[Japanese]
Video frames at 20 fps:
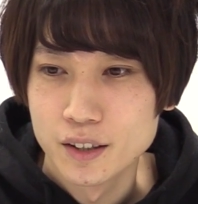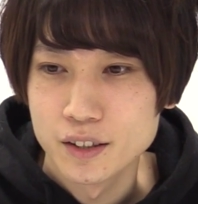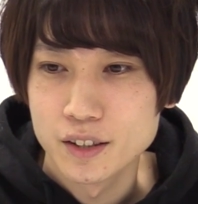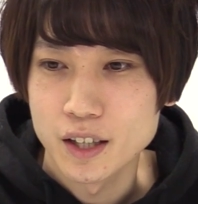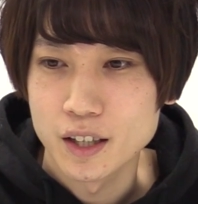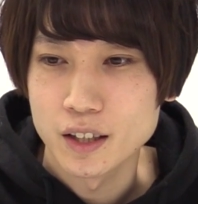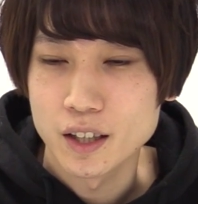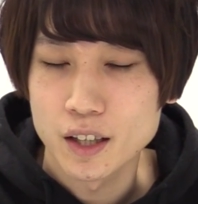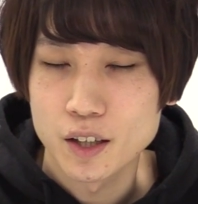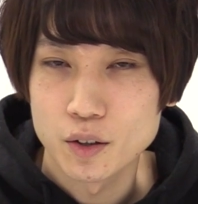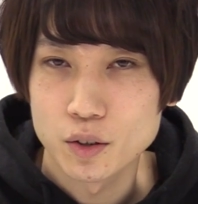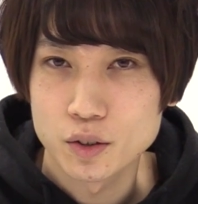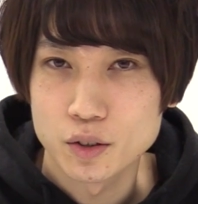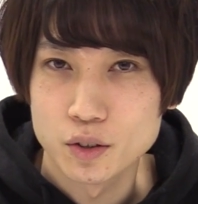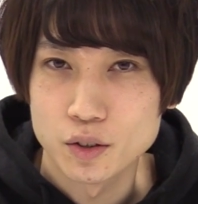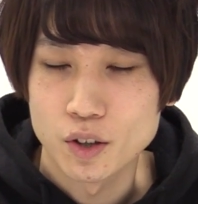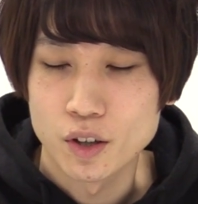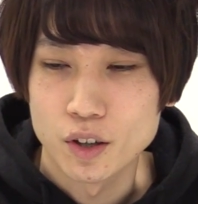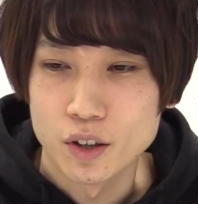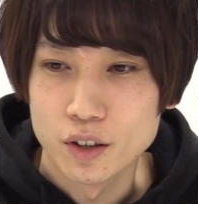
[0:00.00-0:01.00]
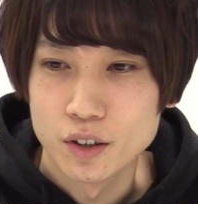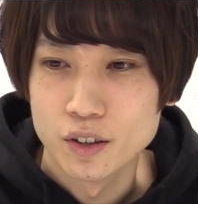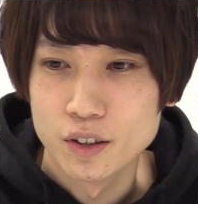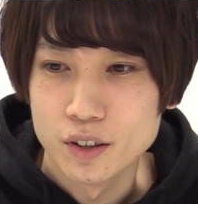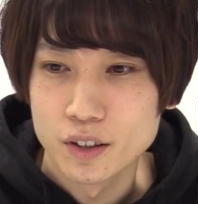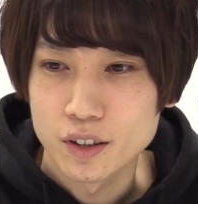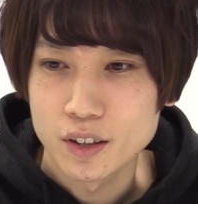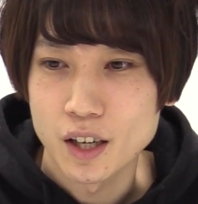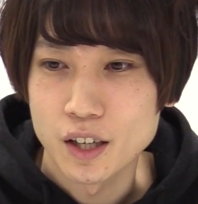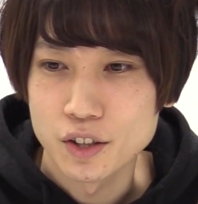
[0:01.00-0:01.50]
全敵ロックオン。
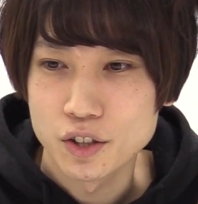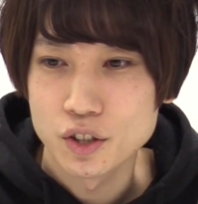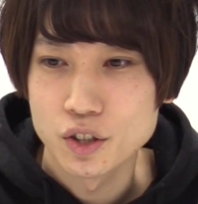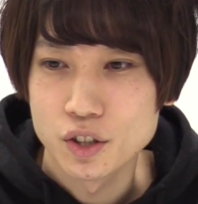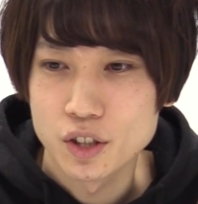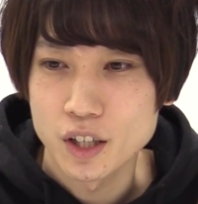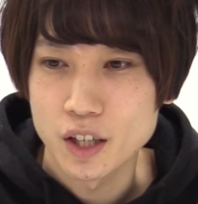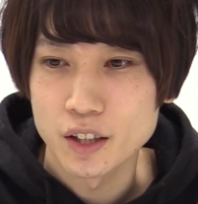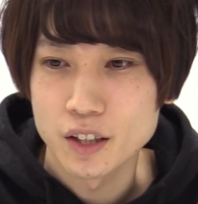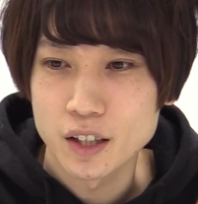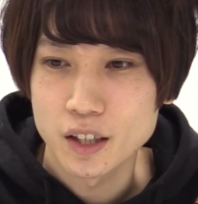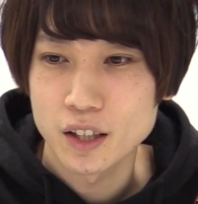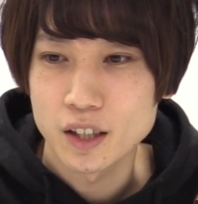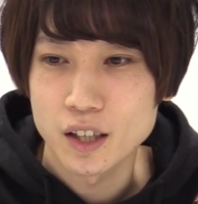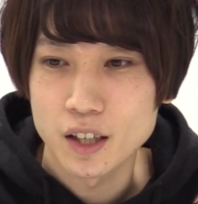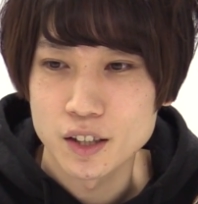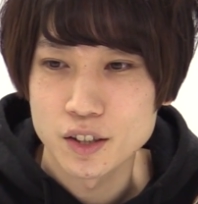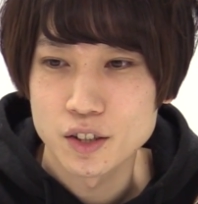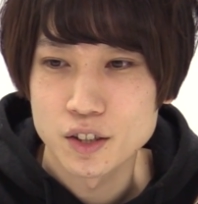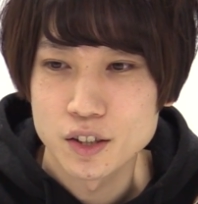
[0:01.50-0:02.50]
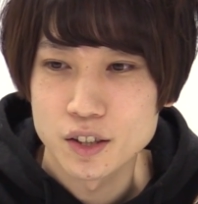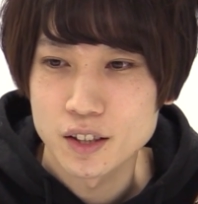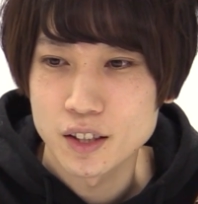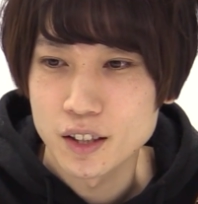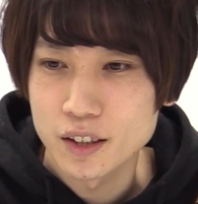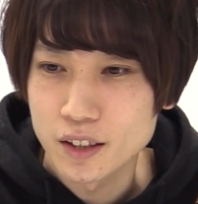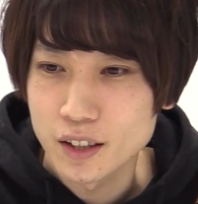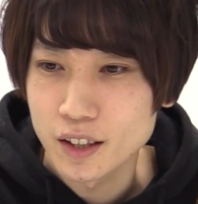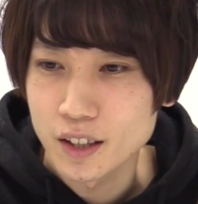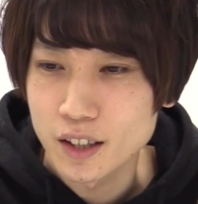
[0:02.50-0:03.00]
貫通全敵貫通
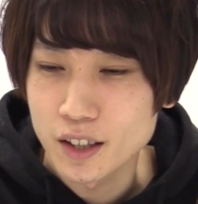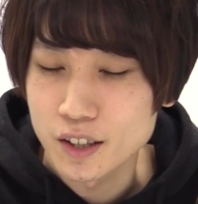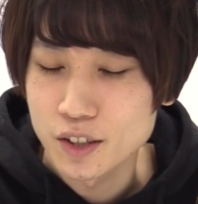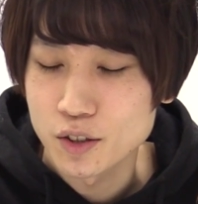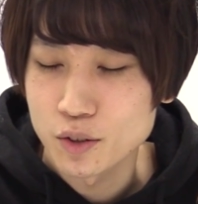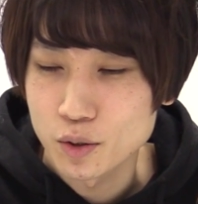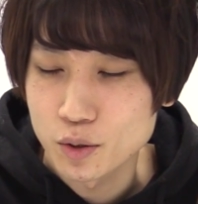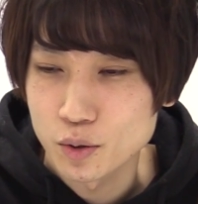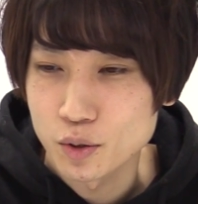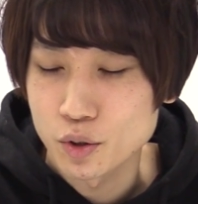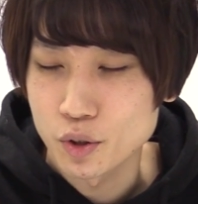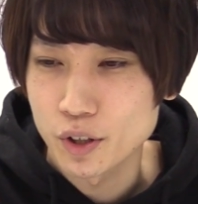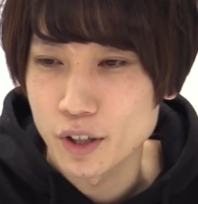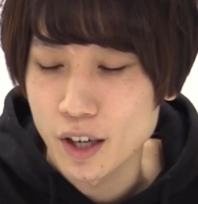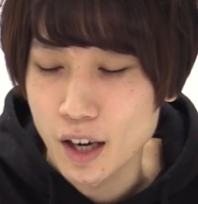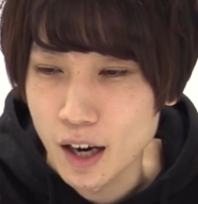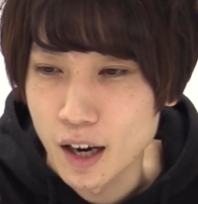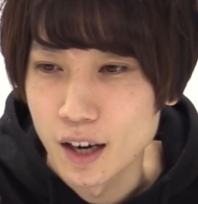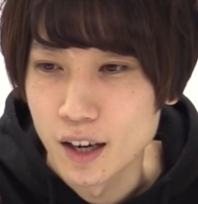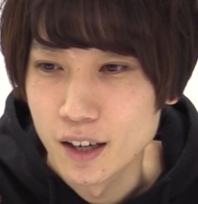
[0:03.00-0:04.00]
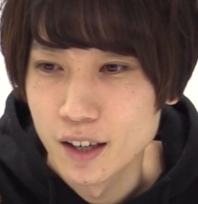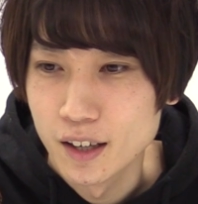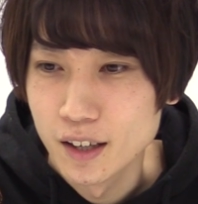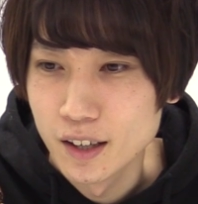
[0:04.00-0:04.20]
全敵貫通ロックオン消費派。